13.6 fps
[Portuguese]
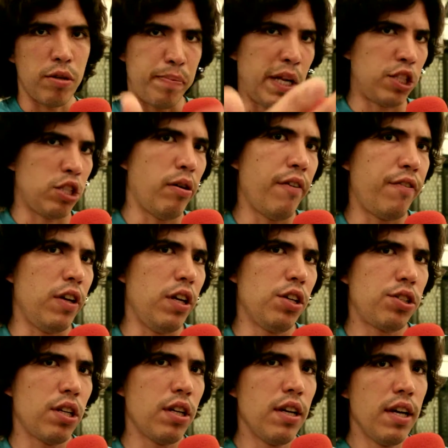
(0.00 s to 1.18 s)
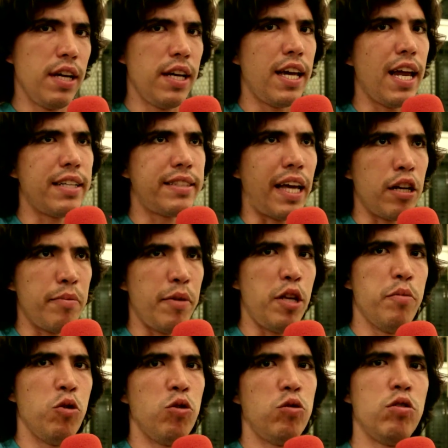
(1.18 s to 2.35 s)
que preencher uma ficha e realizar no
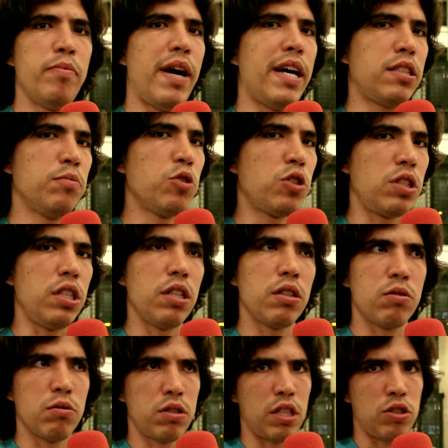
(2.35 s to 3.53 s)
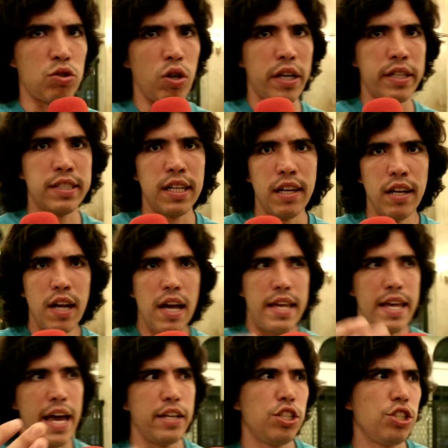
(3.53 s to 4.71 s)
mínimo um, no máximo cinco sessões, né?
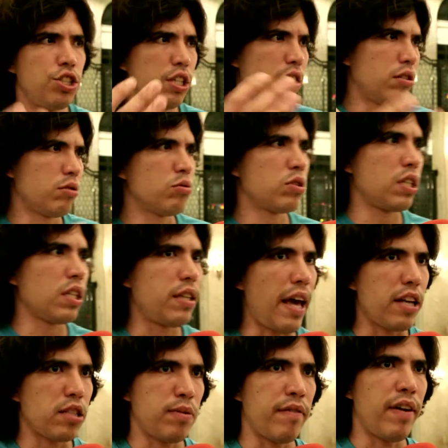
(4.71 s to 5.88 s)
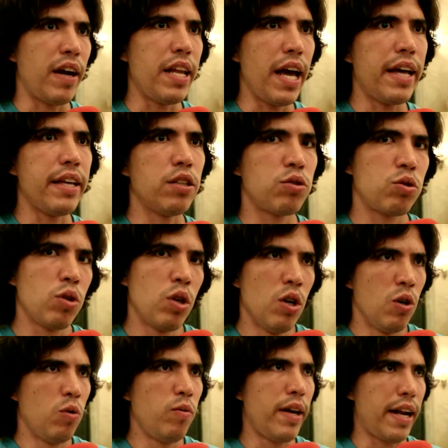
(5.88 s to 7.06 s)
E aí a gente tinha alguns critérios para avaliar isso.
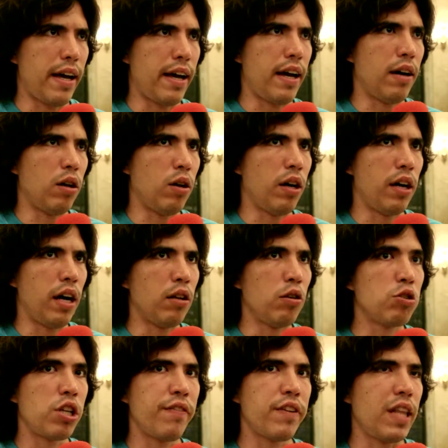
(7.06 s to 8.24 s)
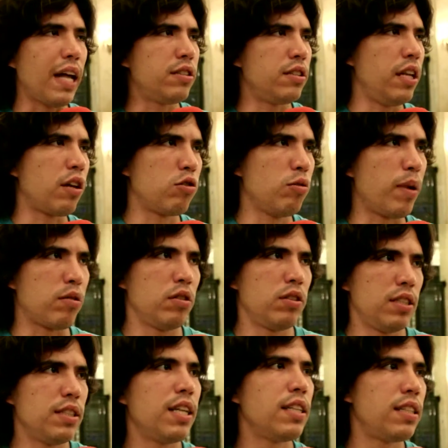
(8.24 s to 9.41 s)
Um era a longevidade do cineclube, há
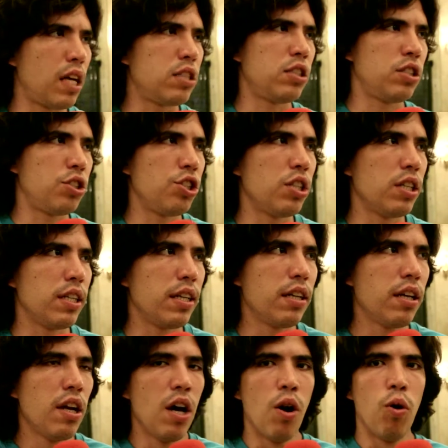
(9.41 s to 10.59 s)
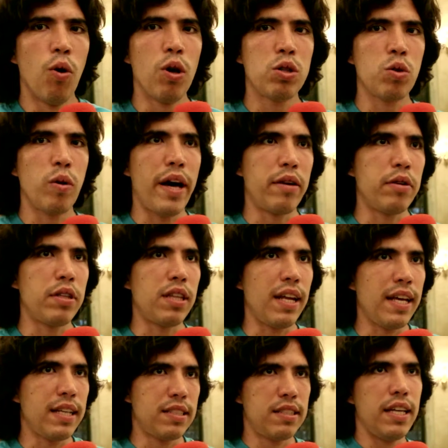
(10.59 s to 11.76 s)
quantos anos ele já existia, né? Outro era o
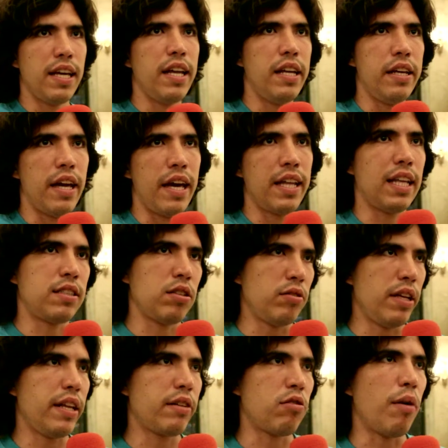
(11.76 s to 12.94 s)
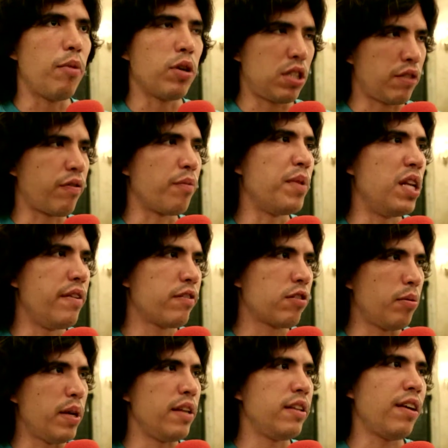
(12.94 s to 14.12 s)
interesse dele, a relação dele com a Mostra do Filme Livre,
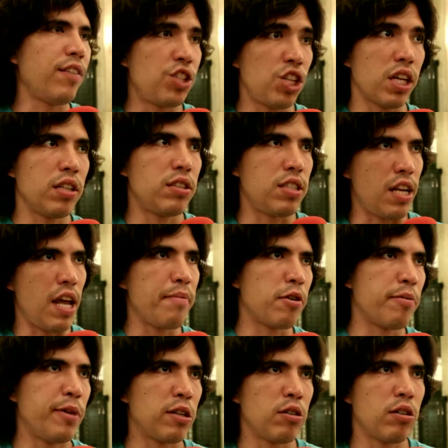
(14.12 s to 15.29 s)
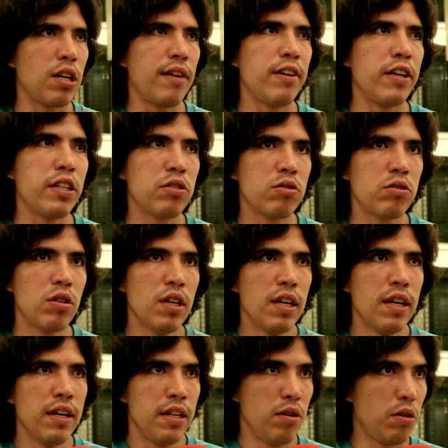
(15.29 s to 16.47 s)
como ele estava enxergando o cinema, como ele colocava isso.
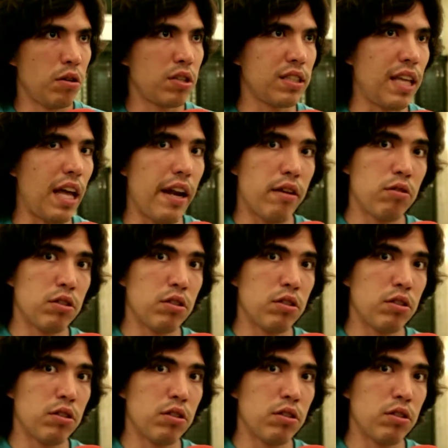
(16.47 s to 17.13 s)
E um outro critério era